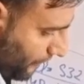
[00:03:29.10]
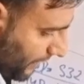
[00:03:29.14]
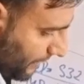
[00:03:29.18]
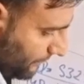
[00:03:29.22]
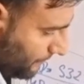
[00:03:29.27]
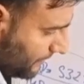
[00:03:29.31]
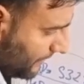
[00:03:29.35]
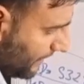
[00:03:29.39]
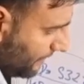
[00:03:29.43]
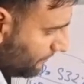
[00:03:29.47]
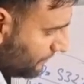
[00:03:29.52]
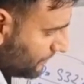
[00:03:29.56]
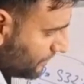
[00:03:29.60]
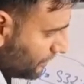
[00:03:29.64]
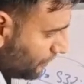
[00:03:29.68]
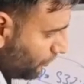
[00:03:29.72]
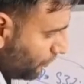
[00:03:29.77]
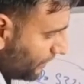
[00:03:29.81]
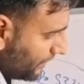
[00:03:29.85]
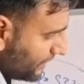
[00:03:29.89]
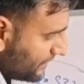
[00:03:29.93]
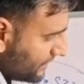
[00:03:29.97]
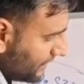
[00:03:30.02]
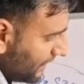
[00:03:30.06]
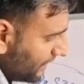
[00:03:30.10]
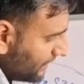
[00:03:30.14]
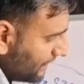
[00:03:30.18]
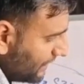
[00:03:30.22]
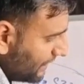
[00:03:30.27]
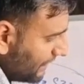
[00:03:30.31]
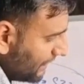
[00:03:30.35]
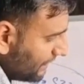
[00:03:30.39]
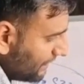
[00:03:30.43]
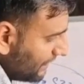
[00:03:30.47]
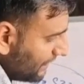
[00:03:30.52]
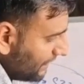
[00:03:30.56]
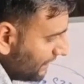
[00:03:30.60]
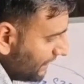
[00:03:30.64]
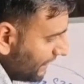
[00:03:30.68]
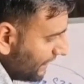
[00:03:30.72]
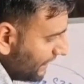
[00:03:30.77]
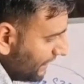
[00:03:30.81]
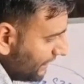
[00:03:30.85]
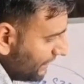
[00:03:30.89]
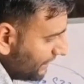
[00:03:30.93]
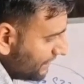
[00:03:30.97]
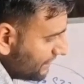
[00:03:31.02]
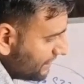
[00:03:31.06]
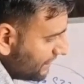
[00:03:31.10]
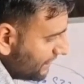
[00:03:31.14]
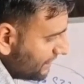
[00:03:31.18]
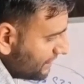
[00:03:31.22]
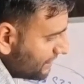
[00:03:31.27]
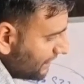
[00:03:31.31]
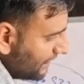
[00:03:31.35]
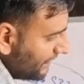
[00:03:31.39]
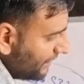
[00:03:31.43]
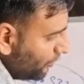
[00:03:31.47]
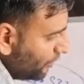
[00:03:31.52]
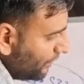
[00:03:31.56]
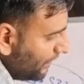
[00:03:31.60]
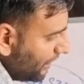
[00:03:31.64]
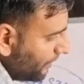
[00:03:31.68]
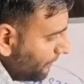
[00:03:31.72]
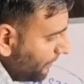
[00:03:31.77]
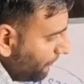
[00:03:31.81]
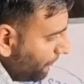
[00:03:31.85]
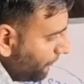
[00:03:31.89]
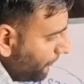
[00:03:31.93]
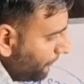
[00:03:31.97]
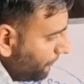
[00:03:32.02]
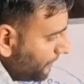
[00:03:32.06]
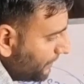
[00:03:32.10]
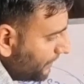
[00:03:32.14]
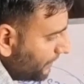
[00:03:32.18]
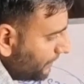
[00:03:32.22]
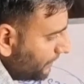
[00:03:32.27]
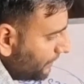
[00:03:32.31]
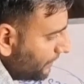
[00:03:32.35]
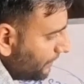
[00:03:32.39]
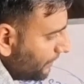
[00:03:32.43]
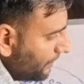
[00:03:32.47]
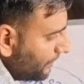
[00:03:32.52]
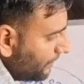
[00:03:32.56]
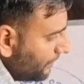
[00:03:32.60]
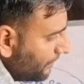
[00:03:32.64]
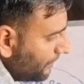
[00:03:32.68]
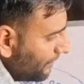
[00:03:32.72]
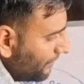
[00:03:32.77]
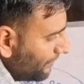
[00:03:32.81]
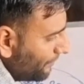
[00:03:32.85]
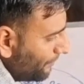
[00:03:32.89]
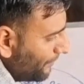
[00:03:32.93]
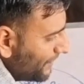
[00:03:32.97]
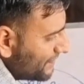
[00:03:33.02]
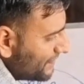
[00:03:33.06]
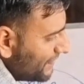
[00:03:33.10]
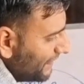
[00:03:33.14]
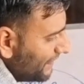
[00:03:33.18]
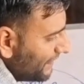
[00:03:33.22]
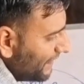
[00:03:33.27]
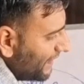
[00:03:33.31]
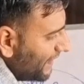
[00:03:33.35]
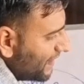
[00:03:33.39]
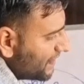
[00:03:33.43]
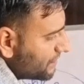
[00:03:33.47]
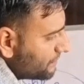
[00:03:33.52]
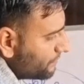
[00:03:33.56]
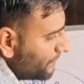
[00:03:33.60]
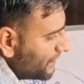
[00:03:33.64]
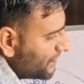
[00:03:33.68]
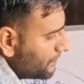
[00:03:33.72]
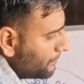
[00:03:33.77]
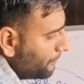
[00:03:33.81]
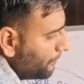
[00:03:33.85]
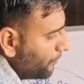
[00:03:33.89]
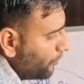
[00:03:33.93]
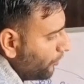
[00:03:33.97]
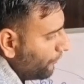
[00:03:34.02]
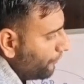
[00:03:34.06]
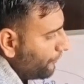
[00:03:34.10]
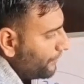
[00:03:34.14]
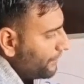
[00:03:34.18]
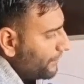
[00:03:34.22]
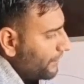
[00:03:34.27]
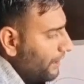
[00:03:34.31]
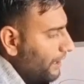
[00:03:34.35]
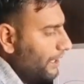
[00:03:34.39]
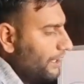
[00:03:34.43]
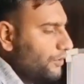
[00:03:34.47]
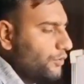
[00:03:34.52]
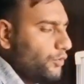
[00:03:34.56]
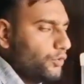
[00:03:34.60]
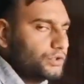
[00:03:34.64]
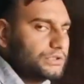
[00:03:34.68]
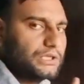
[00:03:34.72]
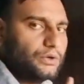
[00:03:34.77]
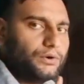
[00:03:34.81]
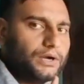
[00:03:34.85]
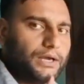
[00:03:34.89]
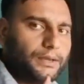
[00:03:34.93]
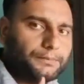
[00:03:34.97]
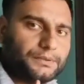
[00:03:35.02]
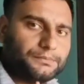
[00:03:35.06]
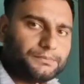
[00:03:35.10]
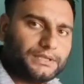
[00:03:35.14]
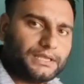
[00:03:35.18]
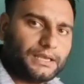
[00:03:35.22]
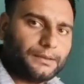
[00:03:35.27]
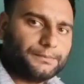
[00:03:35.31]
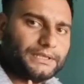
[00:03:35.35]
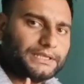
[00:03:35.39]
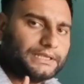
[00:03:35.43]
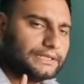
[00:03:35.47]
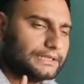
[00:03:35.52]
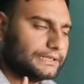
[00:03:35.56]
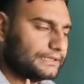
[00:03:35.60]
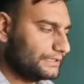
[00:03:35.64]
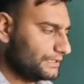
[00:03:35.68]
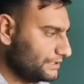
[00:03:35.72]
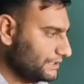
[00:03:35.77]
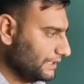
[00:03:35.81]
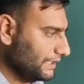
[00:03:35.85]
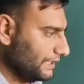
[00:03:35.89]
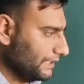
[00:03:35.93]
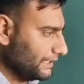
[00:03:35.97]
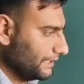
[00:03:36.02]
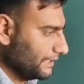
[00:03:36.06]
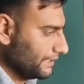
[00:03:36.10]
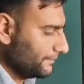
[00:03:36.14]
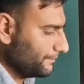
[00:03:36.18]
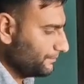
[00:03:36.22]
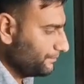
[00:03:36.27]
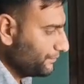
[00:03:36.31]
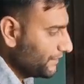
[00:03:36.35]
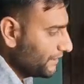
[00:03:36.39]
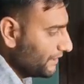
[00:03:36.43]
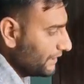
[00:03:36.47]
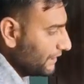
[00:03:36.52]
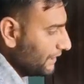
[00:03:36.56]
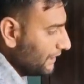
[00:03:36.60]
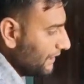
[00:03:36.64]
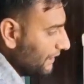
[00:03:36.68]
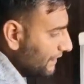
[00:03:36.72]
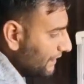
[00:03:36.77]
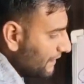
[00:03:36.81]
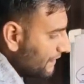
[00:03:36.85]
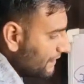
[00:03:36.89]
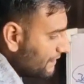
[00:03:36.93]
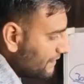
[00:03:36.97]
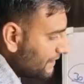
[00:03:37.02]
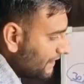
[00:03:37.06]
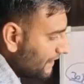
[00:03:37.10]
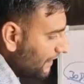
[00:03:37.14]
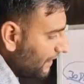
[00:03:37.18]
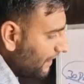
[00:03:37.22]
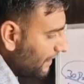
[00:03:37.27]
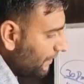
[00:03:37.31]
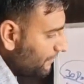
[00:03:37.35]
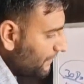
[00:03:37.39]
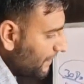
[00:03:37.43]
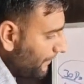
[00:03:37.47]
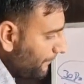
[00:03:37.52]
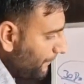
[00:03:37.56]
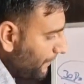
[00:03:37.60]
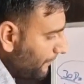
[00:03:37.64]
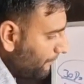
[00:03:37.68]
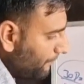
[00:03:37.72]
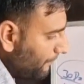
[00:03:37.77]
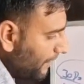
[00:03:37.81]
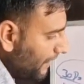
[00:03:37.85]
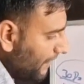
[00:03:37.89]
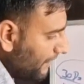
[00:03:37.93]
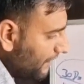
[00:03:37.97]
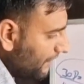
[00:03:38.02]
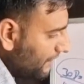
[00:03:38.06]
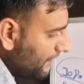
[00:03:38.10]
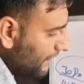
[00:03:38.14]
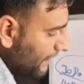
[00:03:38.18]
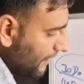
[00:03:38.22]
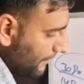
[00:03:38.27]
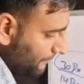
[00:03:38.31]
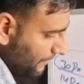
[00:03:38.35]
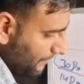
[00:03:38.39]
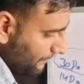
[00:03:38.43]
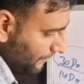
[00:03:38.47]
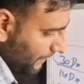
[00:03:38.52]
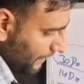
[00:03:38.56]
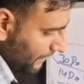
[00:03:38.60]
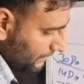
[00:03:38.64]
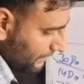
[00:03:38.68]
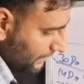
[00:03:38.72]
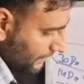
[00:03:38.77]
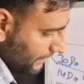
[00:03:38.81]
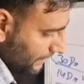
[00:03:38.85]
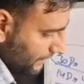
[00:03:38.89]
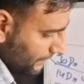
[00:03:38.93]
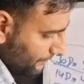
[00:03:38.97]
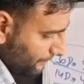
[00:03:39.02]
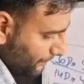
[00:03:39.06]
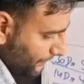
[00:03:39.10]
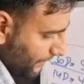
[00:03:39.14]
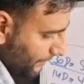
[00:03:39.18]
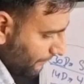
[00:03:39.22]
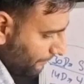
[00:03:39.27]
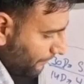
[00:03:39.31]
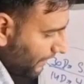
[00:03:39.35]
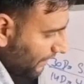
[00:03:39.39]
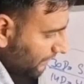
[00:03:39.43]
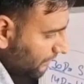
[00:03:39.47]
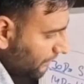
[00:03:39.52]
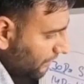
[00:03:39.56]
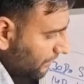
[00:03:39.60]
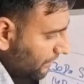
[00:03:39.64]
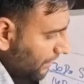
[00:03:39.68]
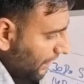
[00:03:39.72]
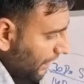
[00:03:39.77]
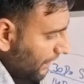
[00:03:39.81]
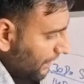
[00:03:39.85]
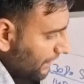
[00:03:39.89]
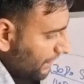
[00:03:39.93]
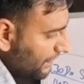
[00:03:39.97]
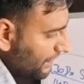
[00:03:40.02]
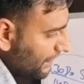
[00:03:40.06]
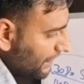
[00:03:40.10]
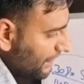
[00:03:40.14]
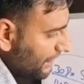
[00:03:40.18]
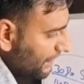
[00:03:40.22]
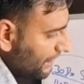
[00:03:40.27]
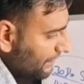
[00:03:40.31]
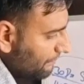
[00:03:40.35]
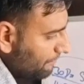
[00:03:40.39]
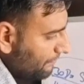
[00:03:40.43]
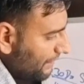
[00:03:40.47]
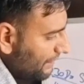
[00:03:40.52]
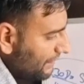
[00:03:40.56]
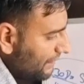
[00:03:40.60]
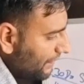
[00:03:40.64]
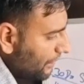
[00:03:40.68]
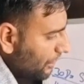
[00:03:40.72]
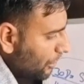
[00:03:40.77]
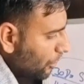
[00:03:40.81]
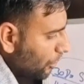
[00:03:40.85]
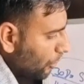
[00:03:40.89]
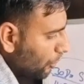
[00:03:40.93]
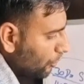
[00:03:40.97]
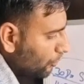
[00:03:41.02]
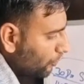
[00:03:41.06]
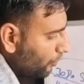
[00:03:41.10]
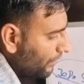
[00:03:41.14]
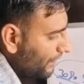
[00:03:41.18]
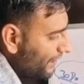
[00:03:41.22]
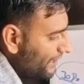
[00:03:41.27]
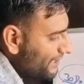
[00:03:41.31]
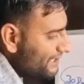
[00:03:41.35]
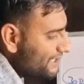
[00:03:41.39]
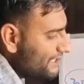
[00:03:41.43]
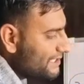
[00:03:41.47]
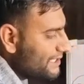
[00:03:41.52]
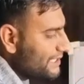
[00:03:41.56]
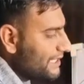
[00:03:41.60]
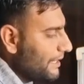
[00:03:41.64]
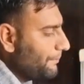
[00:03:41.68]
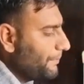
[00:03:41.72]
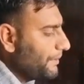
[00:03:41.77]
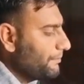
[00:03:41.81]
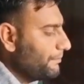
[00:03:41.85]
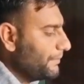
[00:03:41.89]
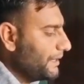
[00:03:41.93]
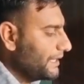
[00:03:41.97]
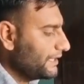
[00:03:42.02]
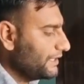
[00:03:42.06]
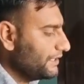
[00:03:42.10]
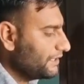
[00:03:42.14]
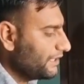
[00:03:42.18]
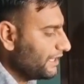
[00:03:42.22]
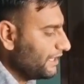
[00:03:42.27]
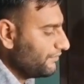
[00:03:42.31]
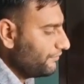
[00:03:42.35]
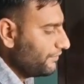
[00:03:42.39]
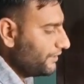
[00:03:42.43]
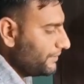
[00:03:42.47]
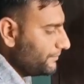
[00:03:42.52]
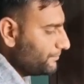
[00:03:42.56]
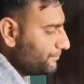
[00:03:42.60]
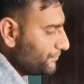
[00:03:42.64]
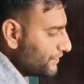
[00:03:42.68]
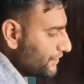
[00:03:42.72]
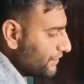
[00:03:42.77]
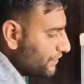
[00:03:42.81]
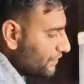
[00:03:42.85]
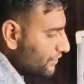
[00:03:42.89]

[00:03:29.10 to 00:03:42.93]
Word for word: फाइव टाइम जीरो के साथ थ्री एट की सीरीज चल रही है और लगभग फिफ्टी परसेंट के आसपास प्रॉफिट अर्न होता हुआ अभी भी हमें नजर आ रहा है इसकी अगर हम यहाँ पर मार्केट कैप की बात करें मात्र 38 मिलियन डॉलर की इसकी यहाँ पर मार्केट कैप है